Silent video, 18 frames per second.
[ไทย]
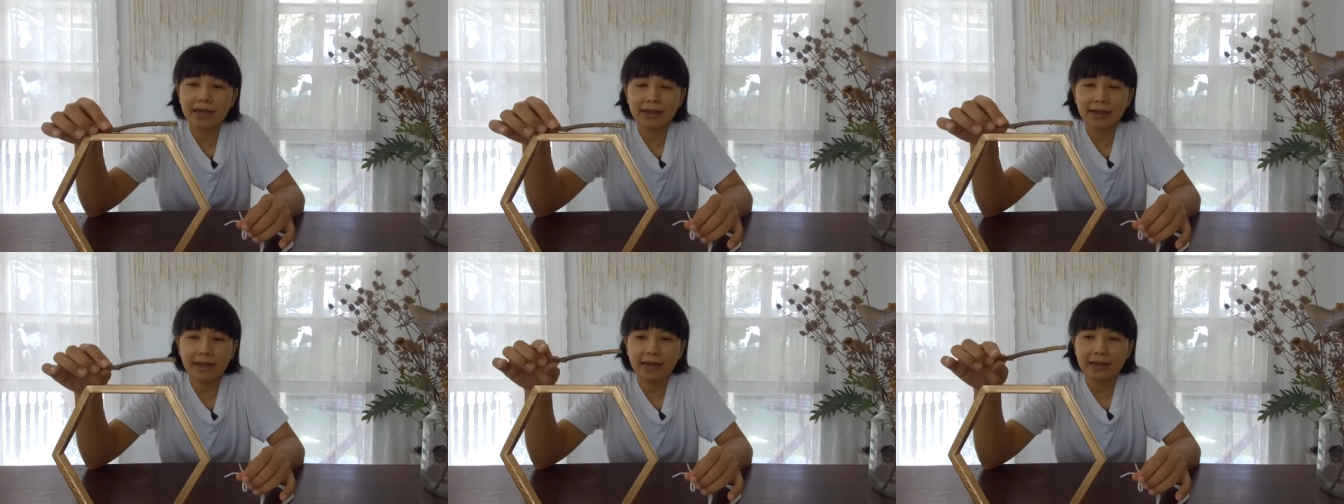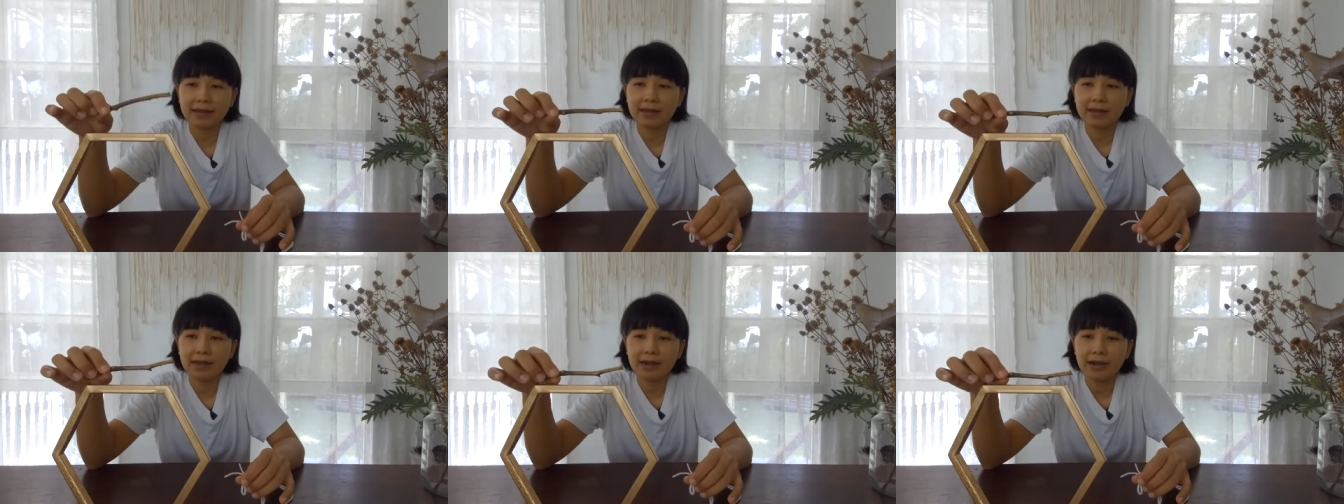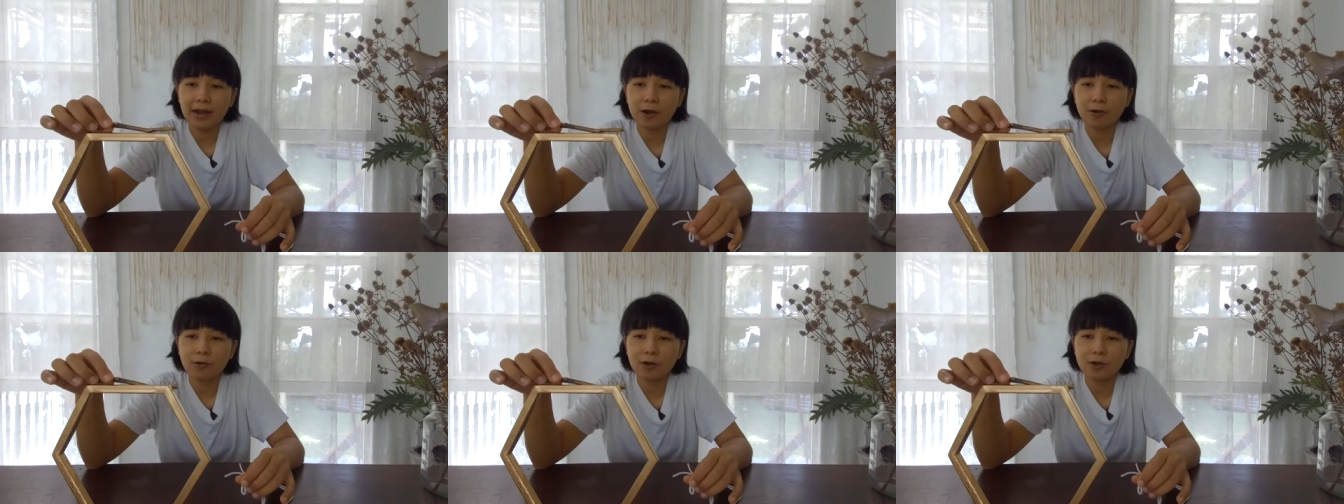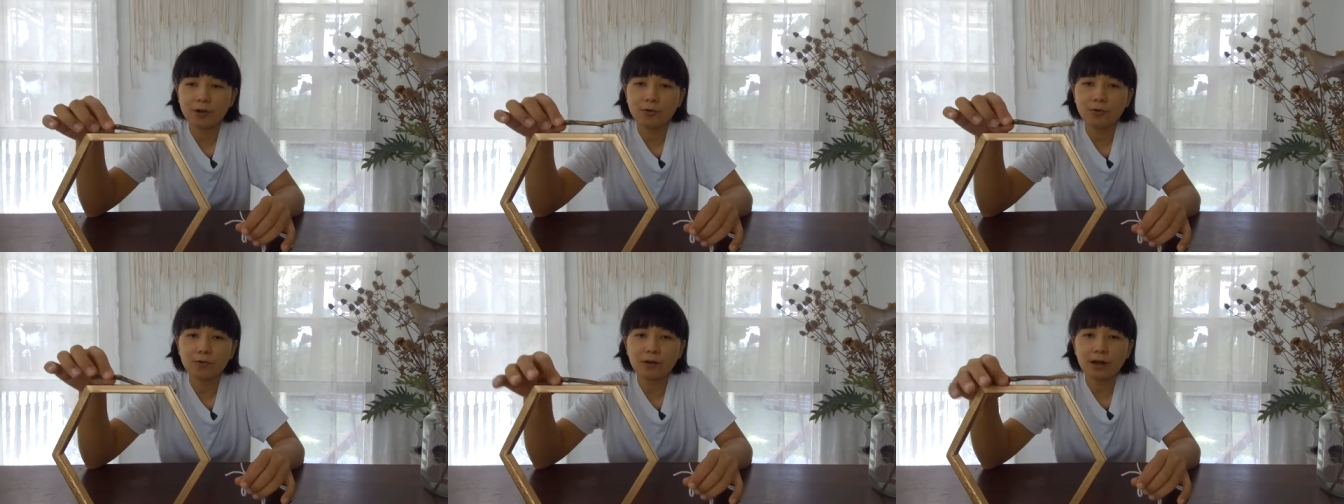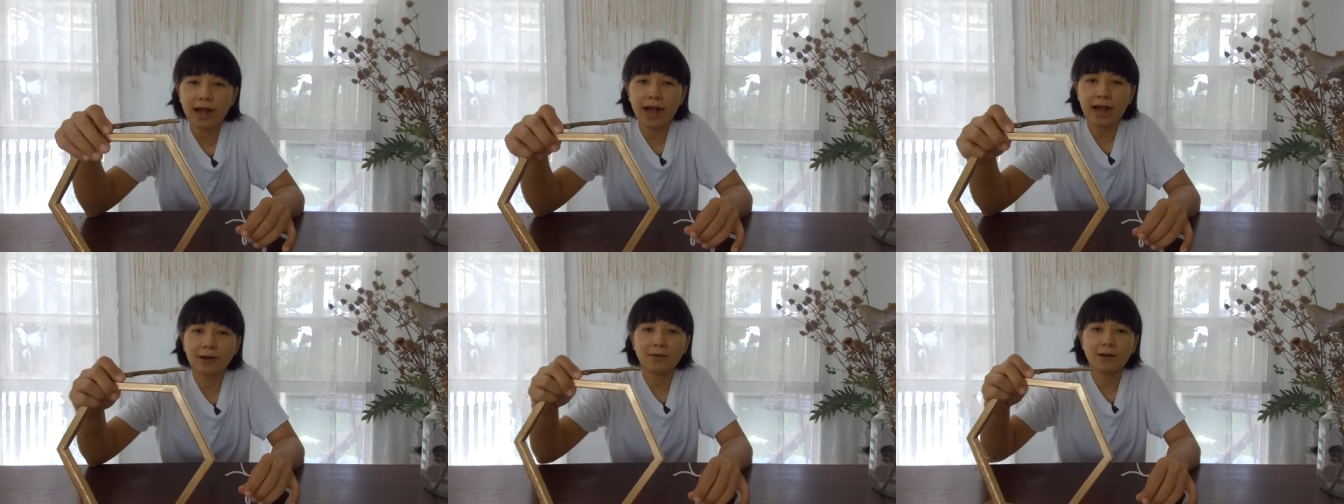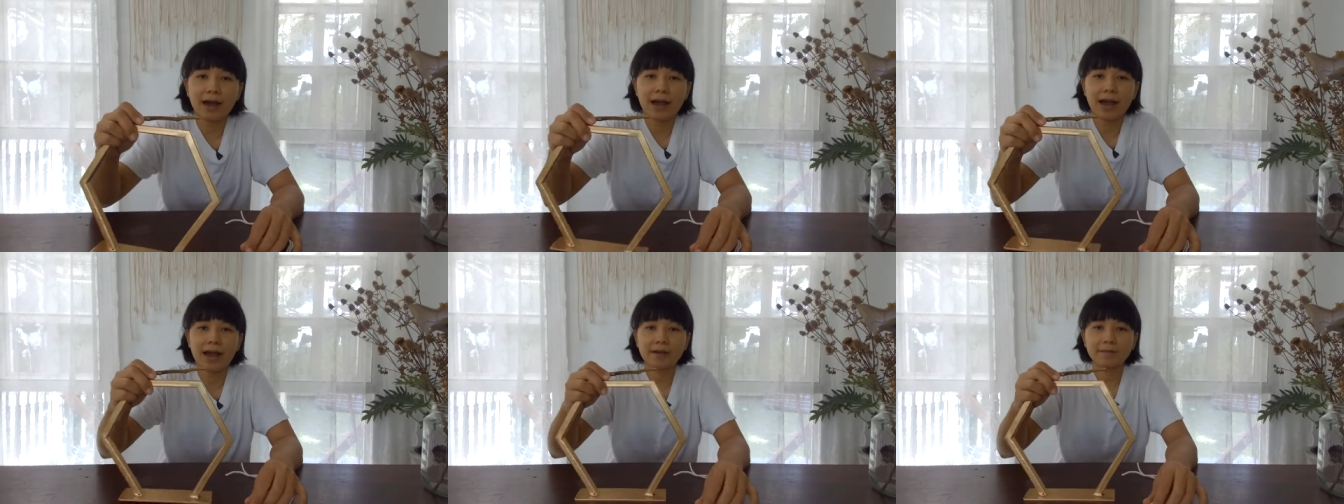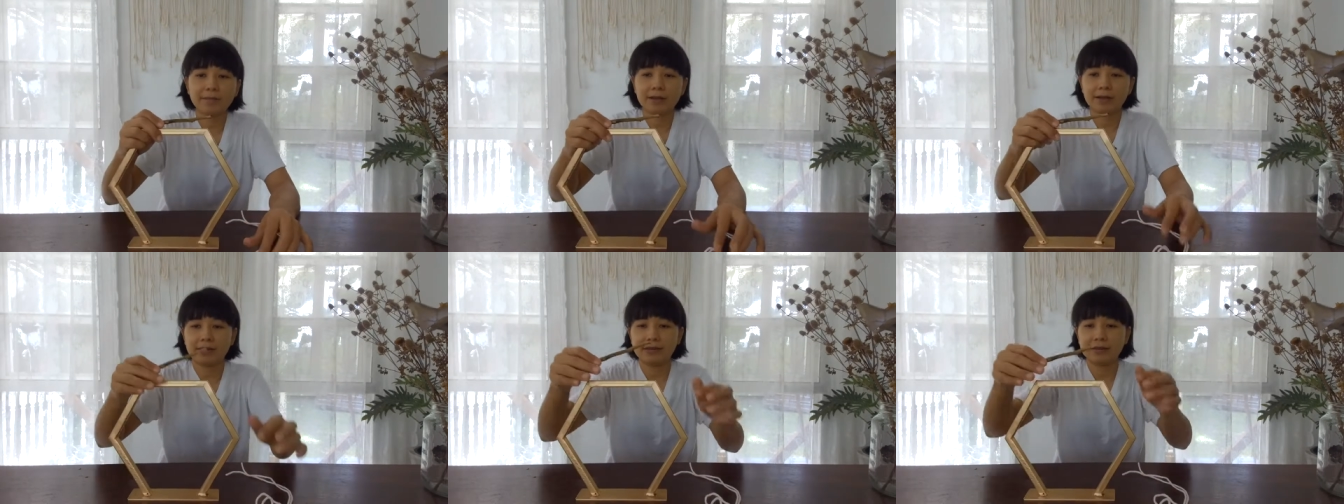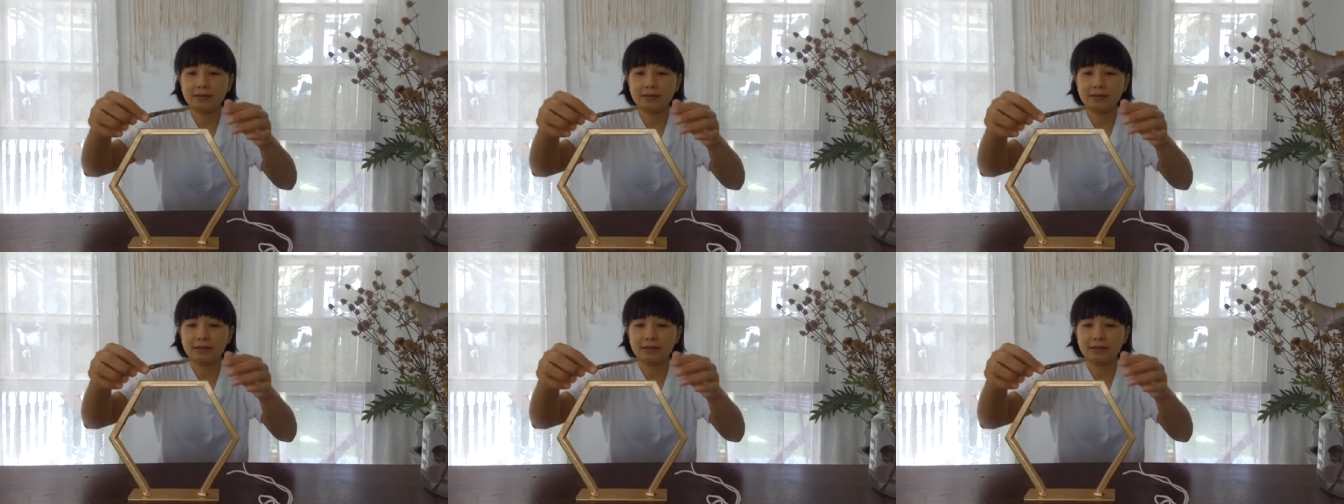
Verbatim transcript: เนี่ยเราก็ดูกะว่าให้มัน